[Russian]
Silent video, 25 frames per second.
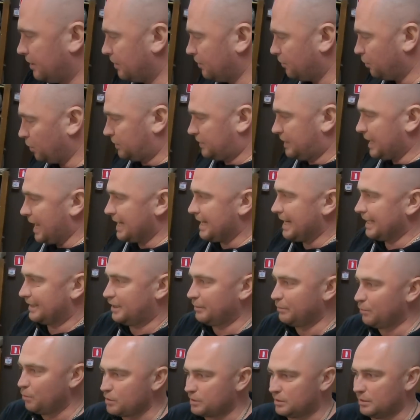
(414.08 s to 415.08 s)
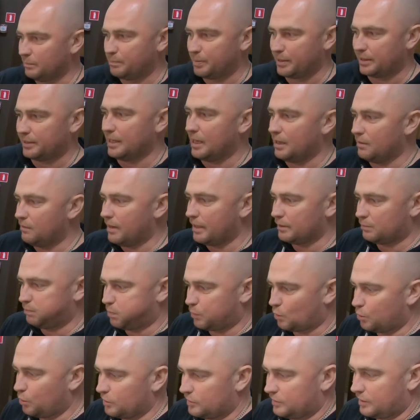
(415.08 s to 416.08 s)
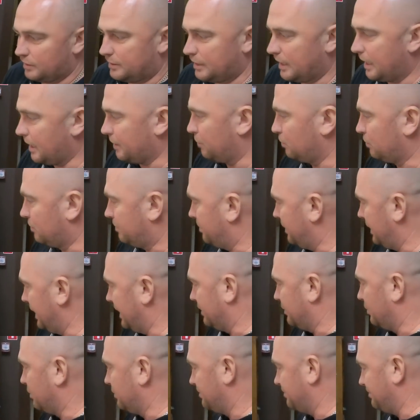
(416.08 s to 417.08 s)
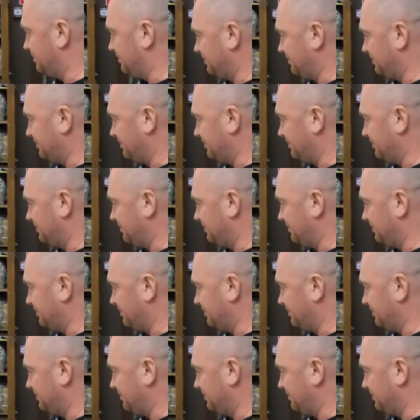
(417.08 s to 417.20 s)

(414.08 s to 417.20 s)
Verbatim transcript: Вот как это можно Больного. продавать? Просто, да, ну, блин, ну...